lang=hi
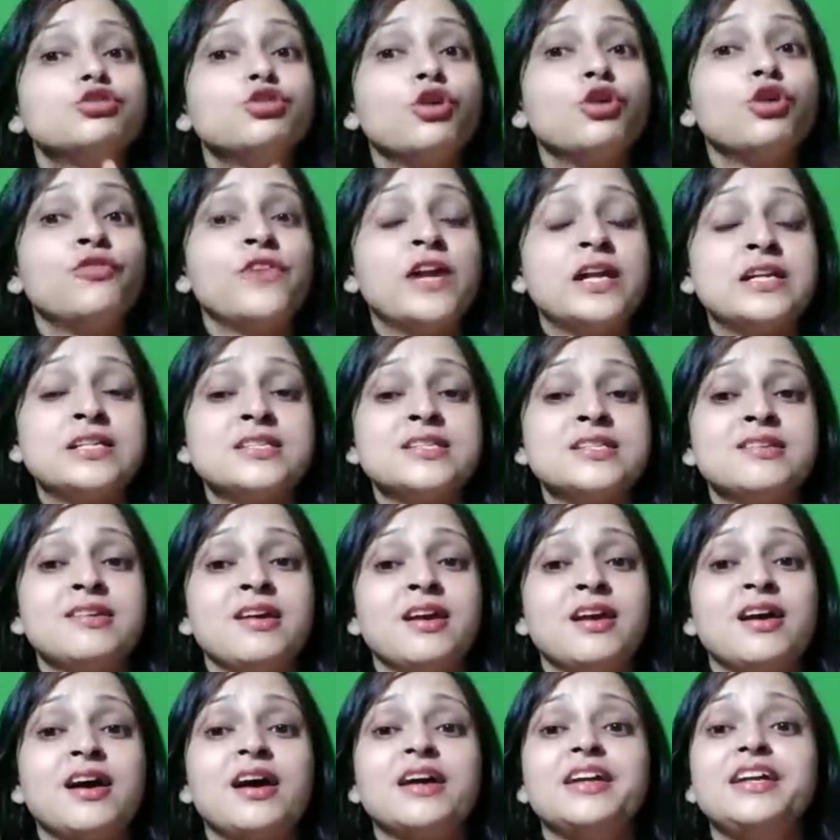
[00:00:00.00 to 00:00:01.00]
तो फ्रेंड्स ने
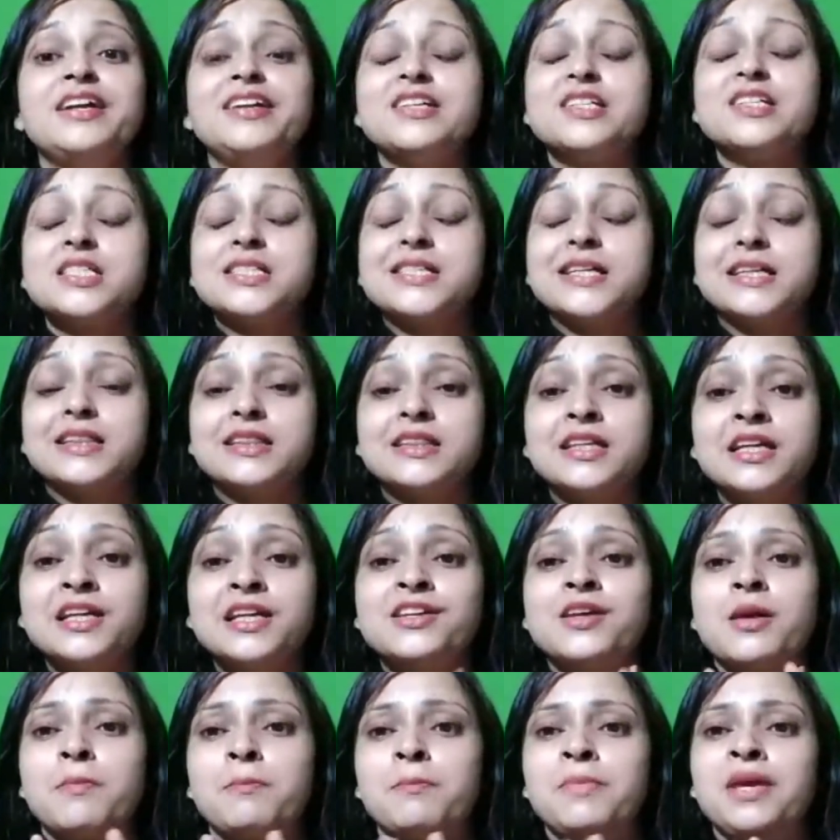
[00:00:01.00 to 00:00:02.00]
देखा ये डिश
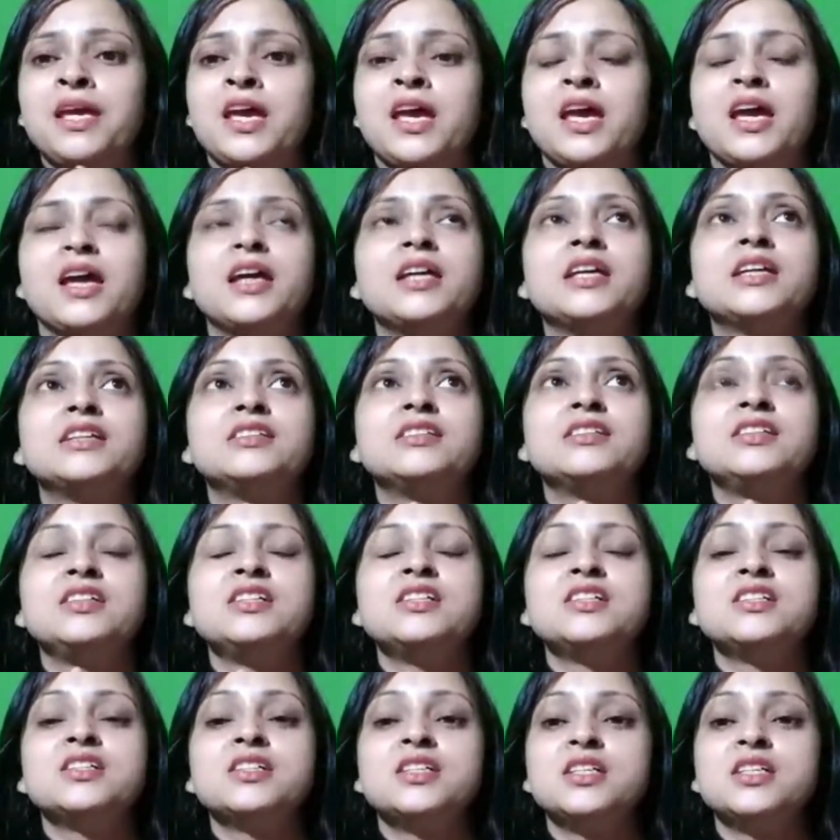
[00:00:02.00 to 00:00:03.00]
कितनी यम्मी है
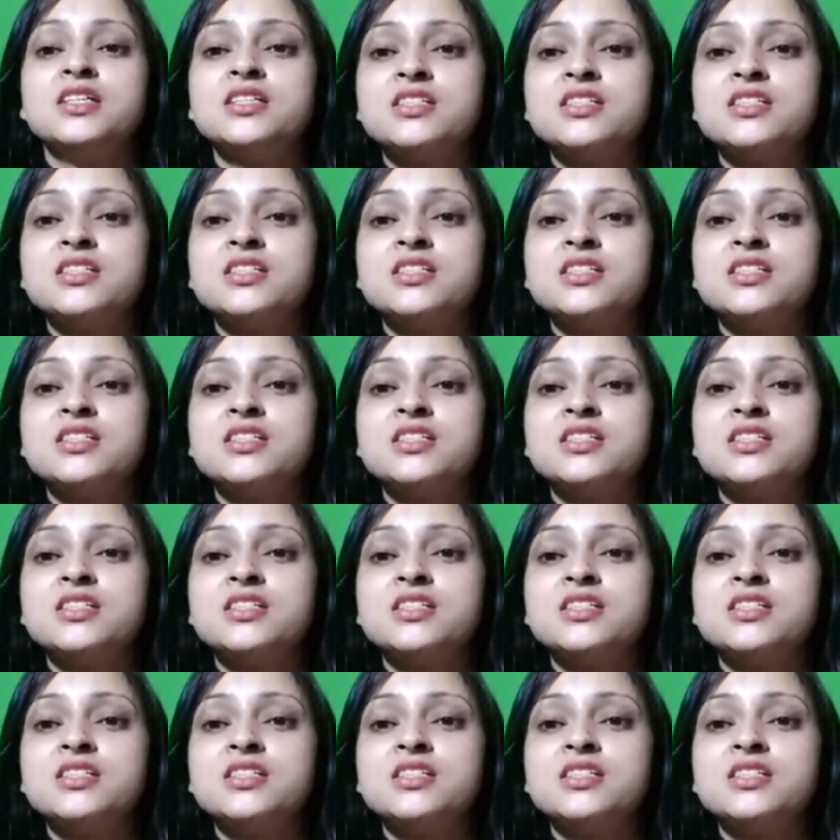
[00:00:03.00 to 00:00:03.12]
कितनी